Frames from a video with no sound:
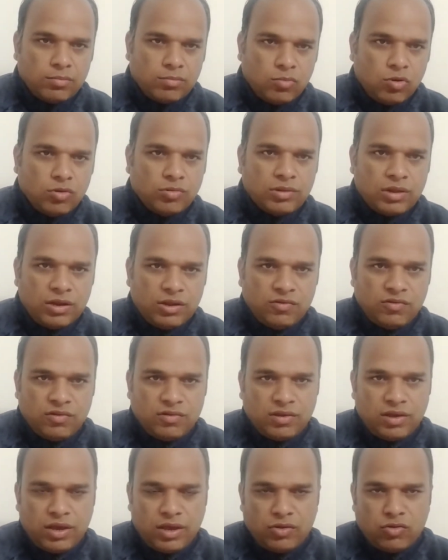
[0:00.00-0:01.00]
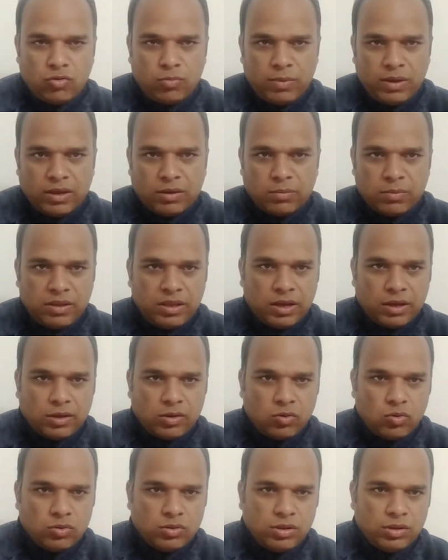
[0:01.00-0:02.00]
बहुत सारी चीज़ें हैं जो बैंक में
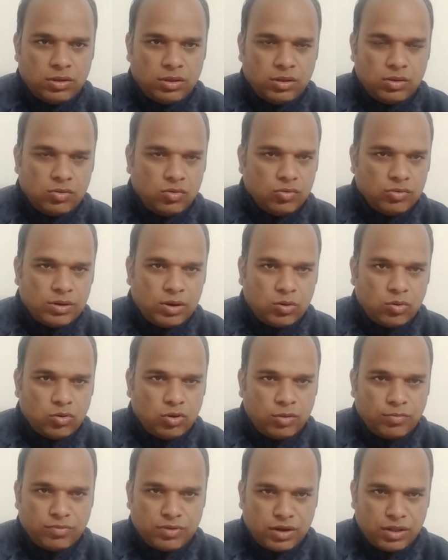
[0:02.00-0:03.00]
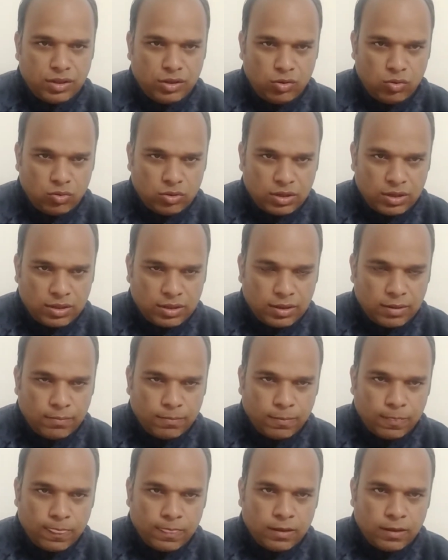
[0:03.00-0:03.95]
जाके होती थी दूसरा कोई अवसर नहीं होता था